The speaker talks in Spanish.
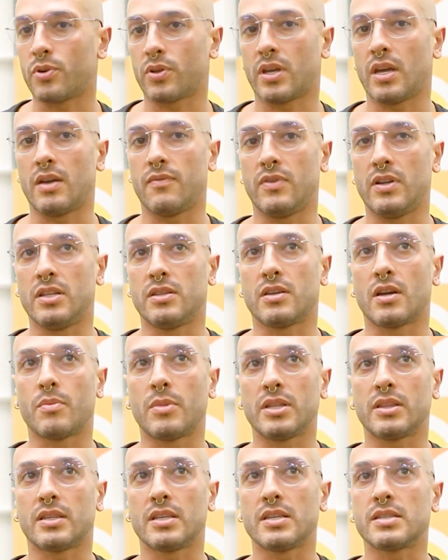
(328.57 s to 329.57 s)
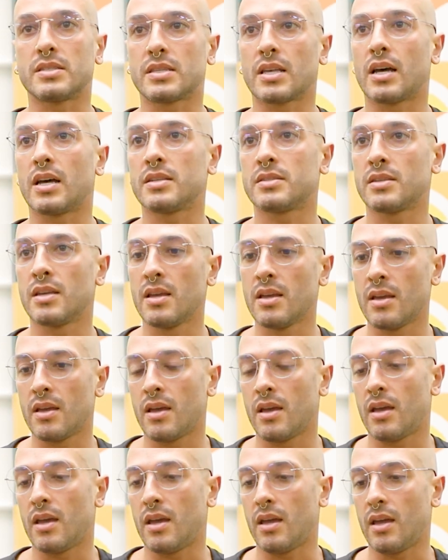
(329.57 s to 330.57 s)
Porque definitivamente estás
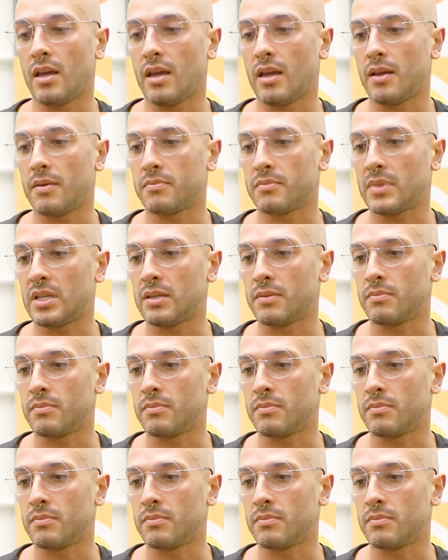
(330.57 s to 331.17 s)
eh,